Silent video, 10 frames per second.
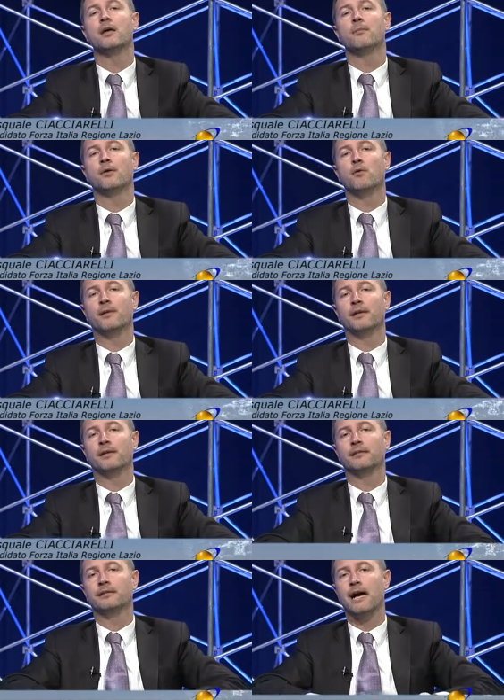proprio
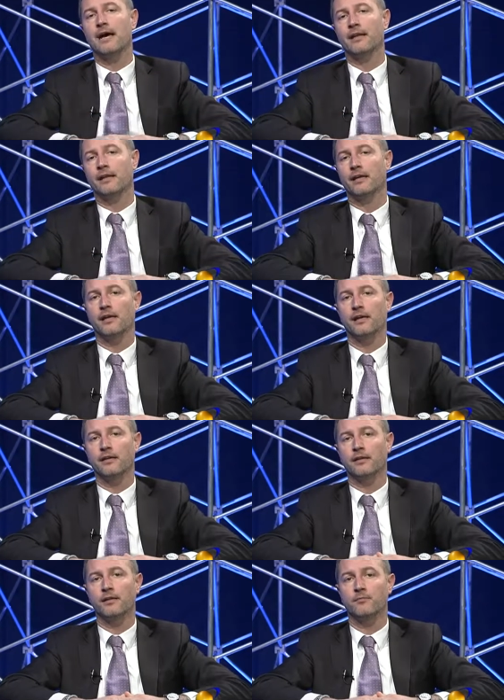per dare
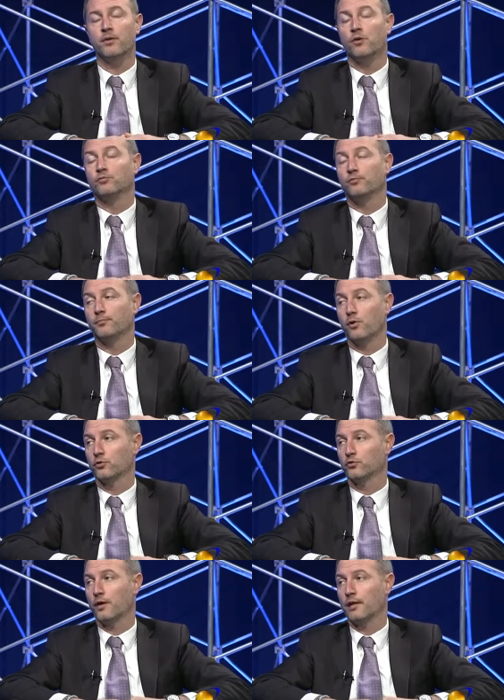il mio
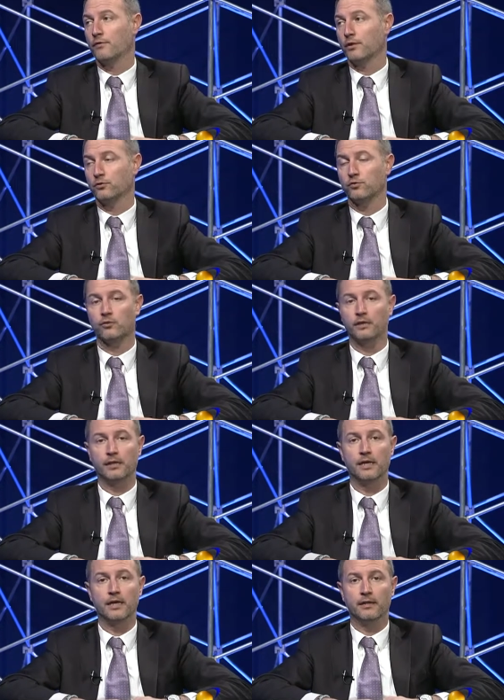supporto ai lavoratori